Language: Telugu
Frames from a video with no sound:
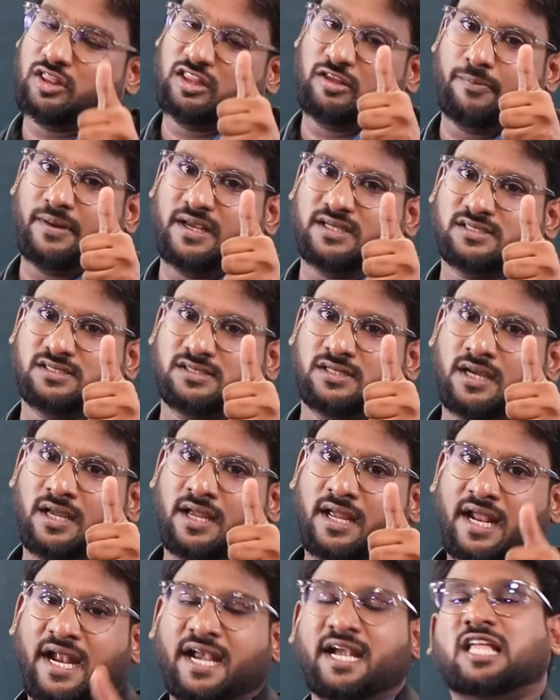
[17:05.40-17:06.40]
ఆల్ ది బెస్ట్
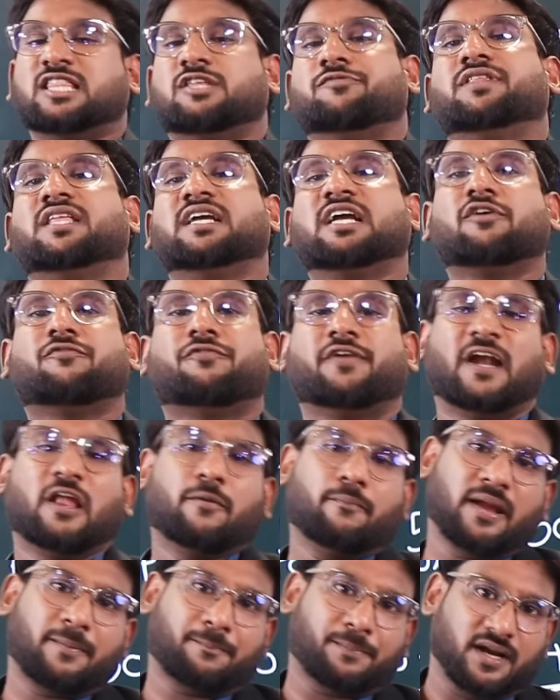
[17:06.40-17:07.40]
అండ్ అదేవిధంగా
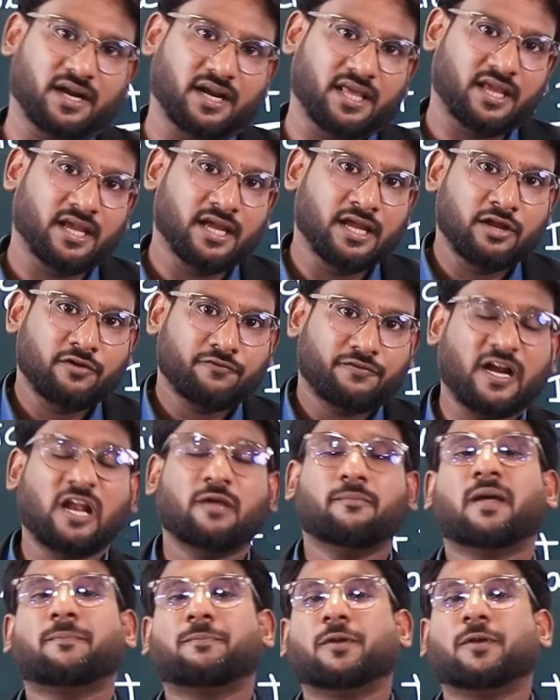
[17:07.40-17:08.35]
ఫ్రీడమ్ యాప్ అండి ఫ్రీడమ్